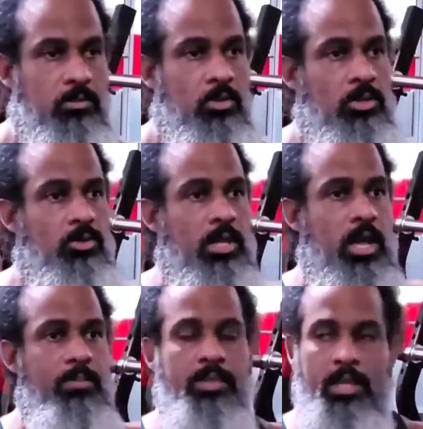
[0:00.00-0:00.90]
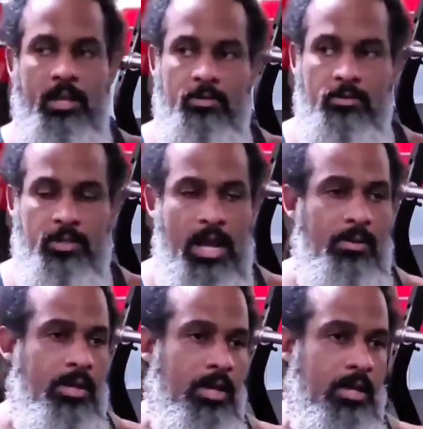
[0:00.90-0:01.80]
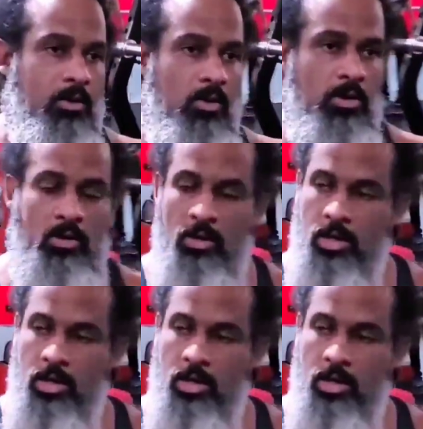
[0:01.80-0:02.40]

donde ustedes mantengan un cable con